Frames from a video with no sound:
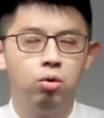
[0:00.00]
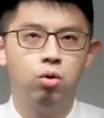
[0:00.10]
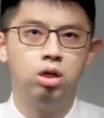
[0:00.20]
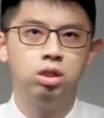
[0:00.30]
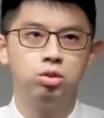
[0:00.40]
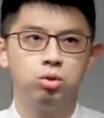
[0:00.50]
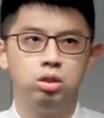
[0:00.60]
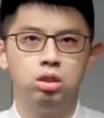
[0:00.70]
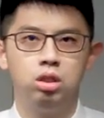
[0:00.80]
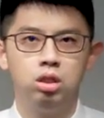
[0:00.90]
哇，那所以
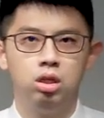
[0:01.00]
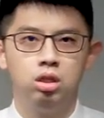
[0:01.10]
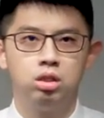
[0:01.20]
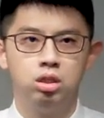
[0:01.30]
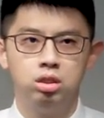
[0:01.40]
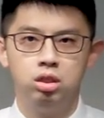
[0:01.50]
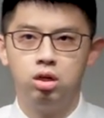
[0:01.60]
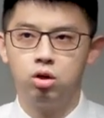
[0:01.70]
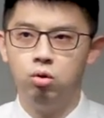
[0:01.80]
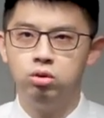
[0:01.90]
呢，甚至啊，
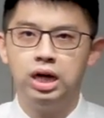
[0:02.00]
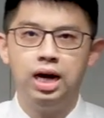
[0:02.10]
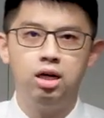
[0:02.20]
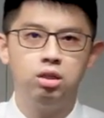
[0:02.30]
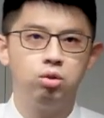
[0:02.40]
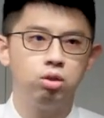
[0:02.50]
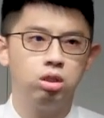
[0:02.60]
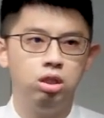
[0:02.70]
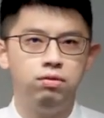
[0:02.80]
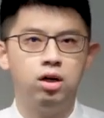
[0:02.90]
攻打很多的
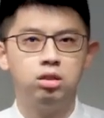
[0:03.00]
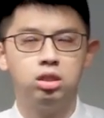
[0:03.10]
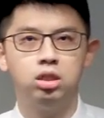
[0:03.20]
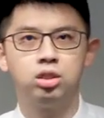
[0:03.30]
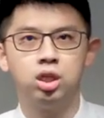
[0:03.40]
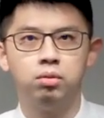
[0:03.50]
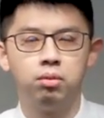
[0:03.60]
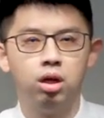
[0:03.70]
地方得胜。